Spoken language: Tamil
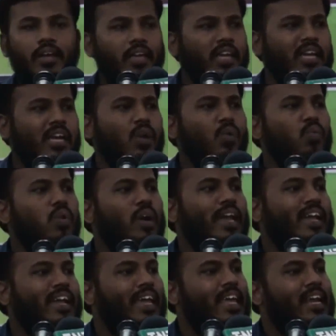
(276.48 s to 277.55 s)
நீங்கள்
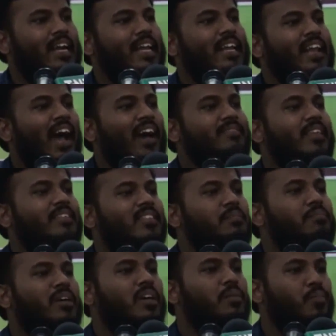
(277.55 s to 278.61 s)
உங்களுடைய கைகளை
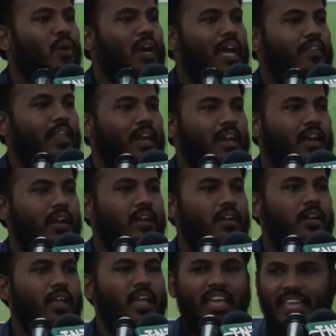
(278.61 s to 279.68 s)
நாசத்தின் பக்கம் போடாதீர்கள்
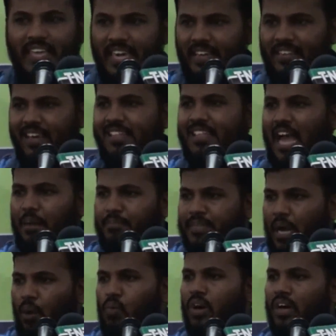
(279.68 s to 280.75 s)
எதை
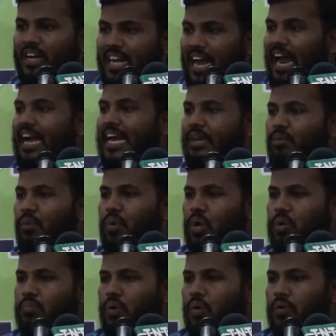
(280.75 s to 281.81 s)
சாப்பிட்டா உங்களுக்கு அழிவு
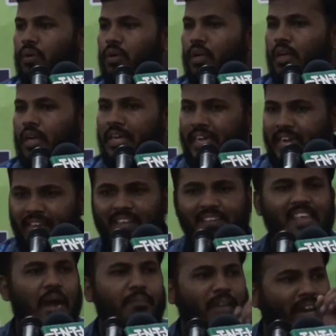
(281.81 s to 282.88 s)
வருமோ எதை
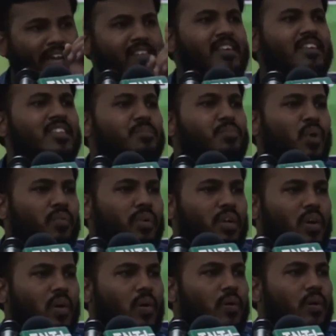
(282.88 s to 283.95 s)
சாப்பிட்டா நீங்க செத்து
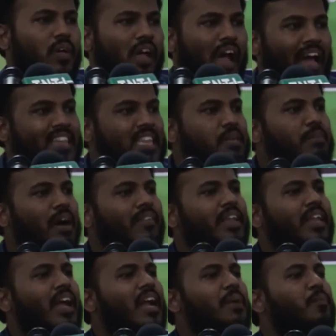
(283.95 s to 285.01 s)
போவீங்களோ அந்த
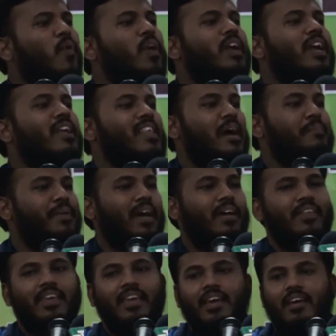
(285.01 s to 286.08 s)
மாதிரியான பொருட்களை
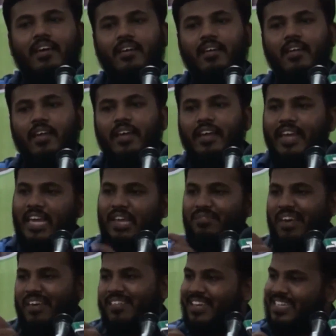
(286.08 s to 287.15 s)
சாப்பிடாதீங்க இன்னைக்கு
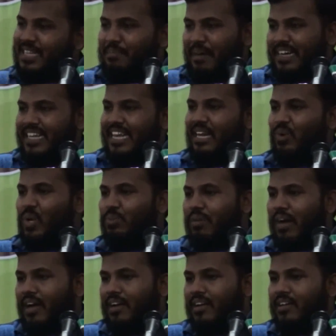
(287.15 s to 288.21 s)
விஷம் இந்த பட்டியலில்
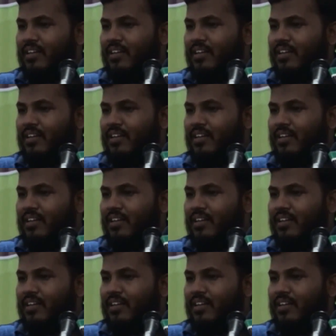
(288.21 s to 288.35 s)
வருமா